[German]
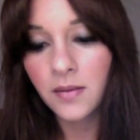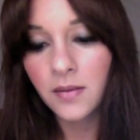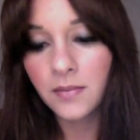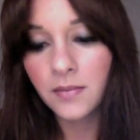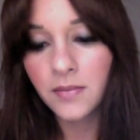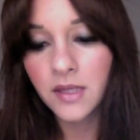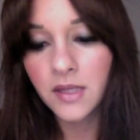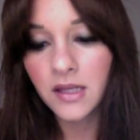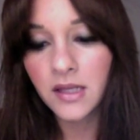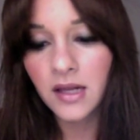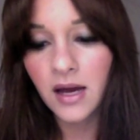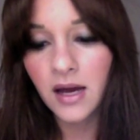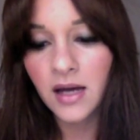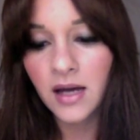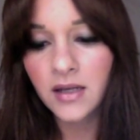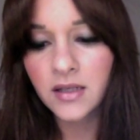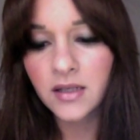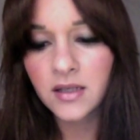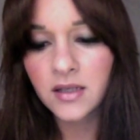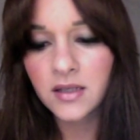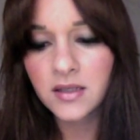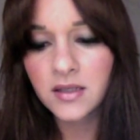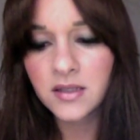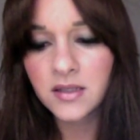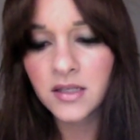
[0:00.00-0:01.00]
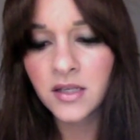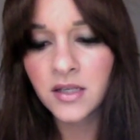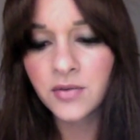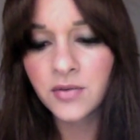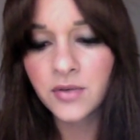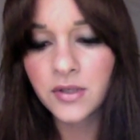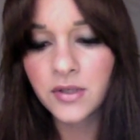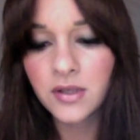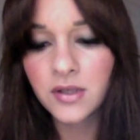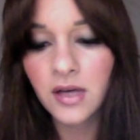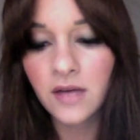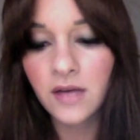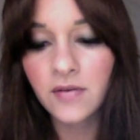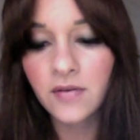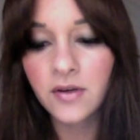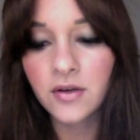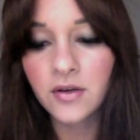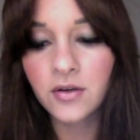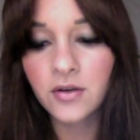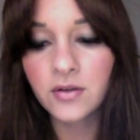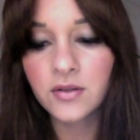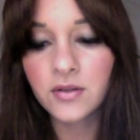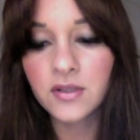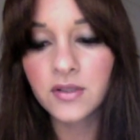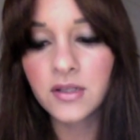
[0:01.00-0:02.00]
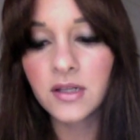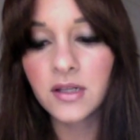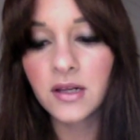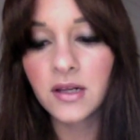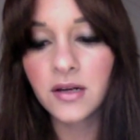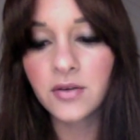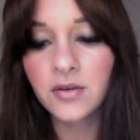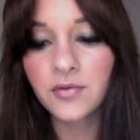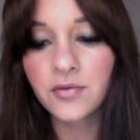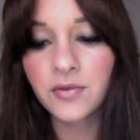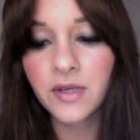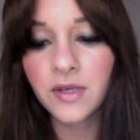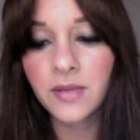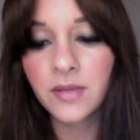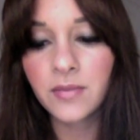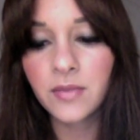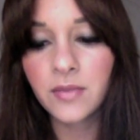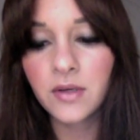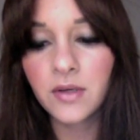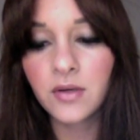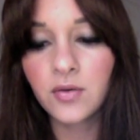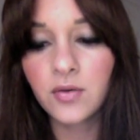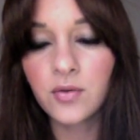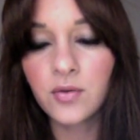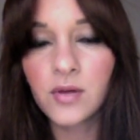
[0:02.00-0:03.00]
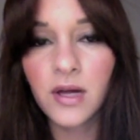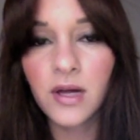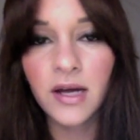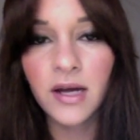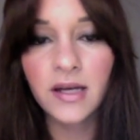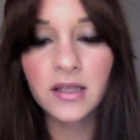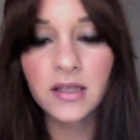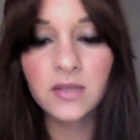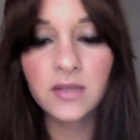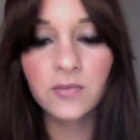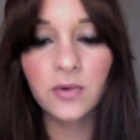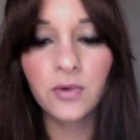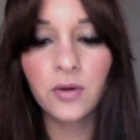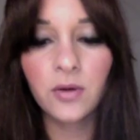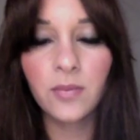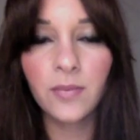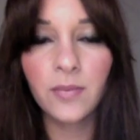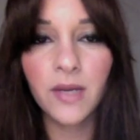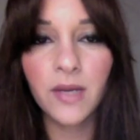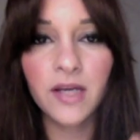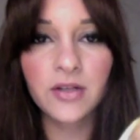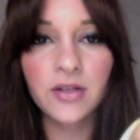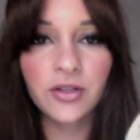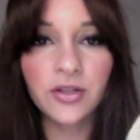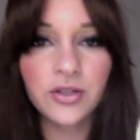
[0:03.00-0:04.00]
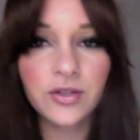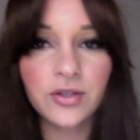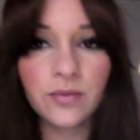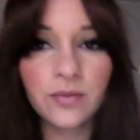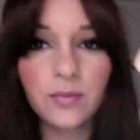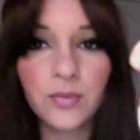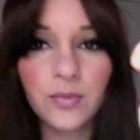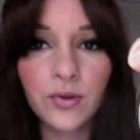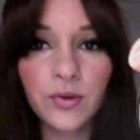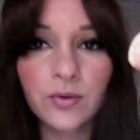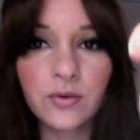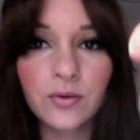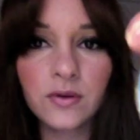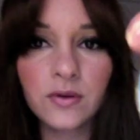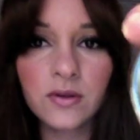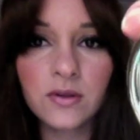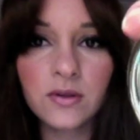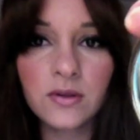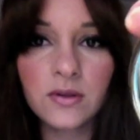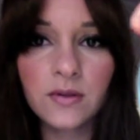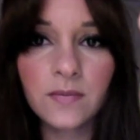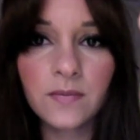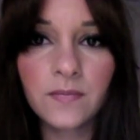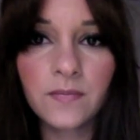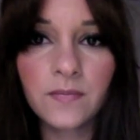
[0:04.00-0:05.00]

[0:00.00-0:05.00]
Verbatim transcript: Milani Secret Cover Concealer Cream in 01 Warm Beige benutzt.